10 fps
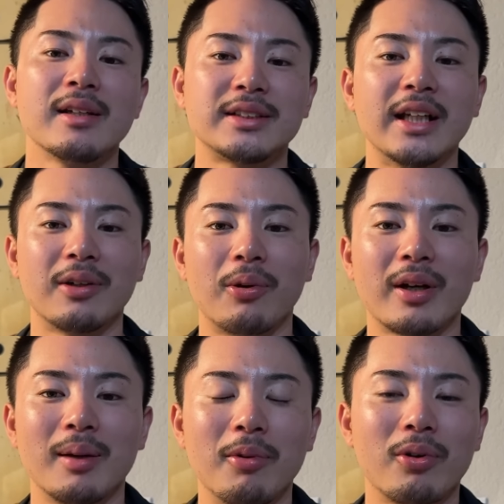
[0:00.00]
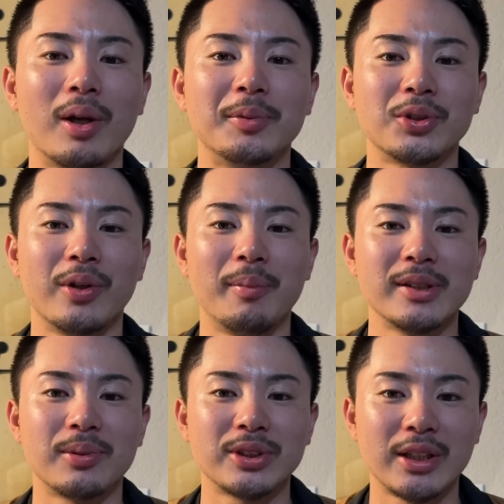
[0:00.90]
ぜひこれからも小山翔平
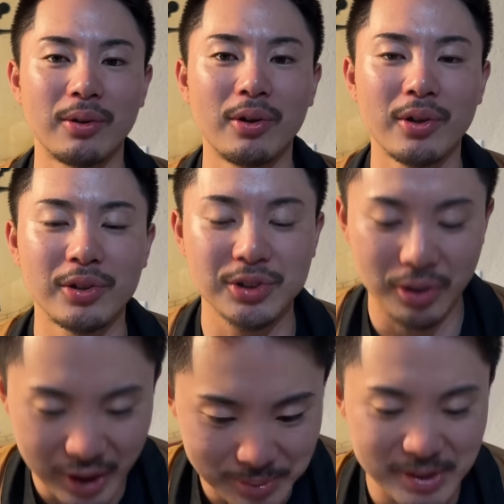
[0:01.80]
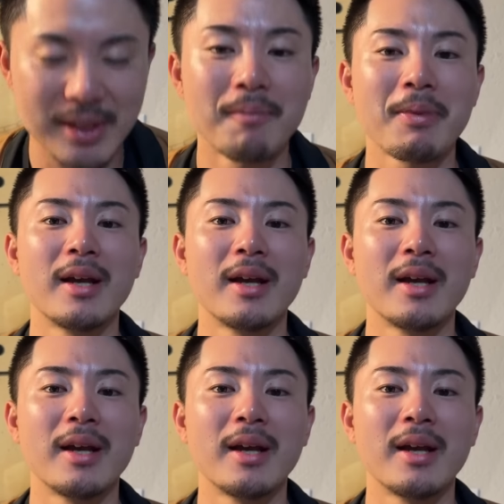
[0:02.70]
ベースチャンネルをよろしくお願いします。